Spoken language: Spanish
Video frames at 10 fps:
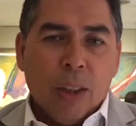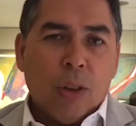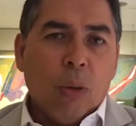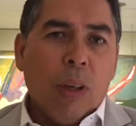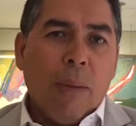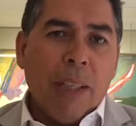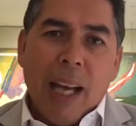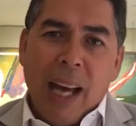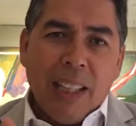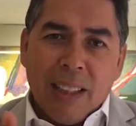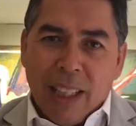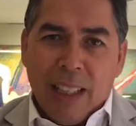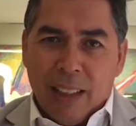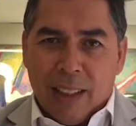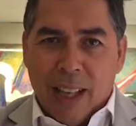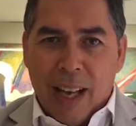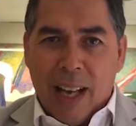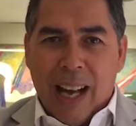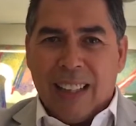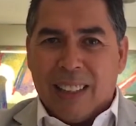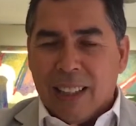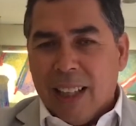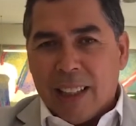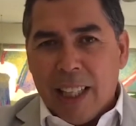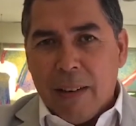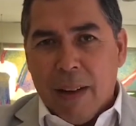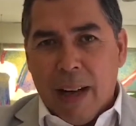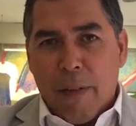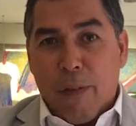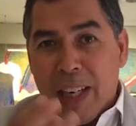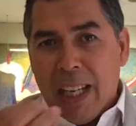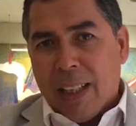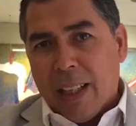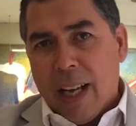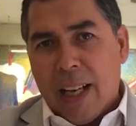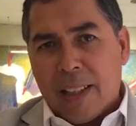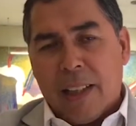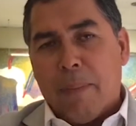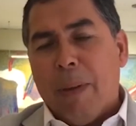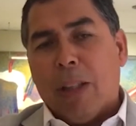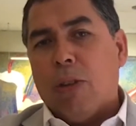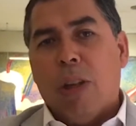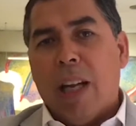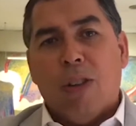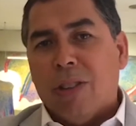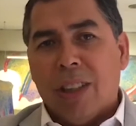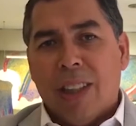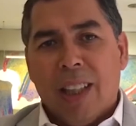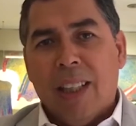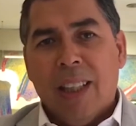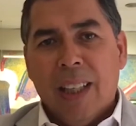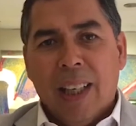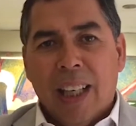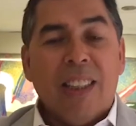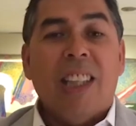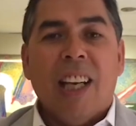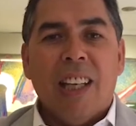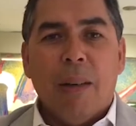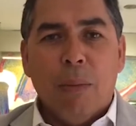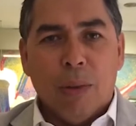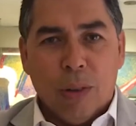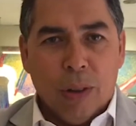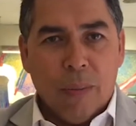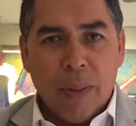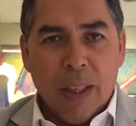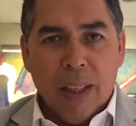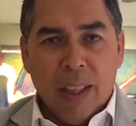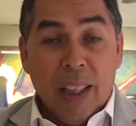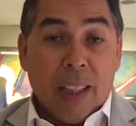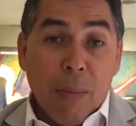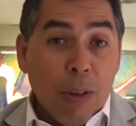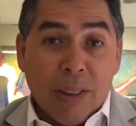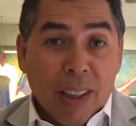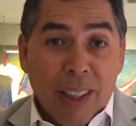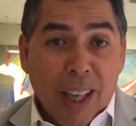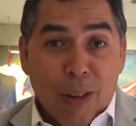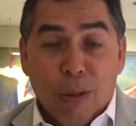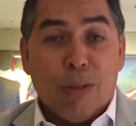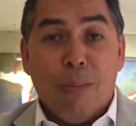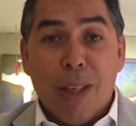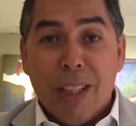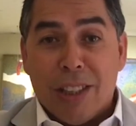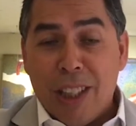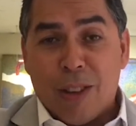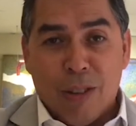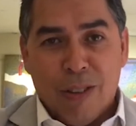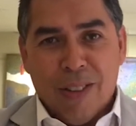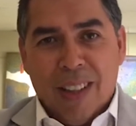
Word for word: Son una mirada distinta, alternativa, fresca respecto del acontecer en Chile y el mundo, y que es muy seguida incluso en mi distrito,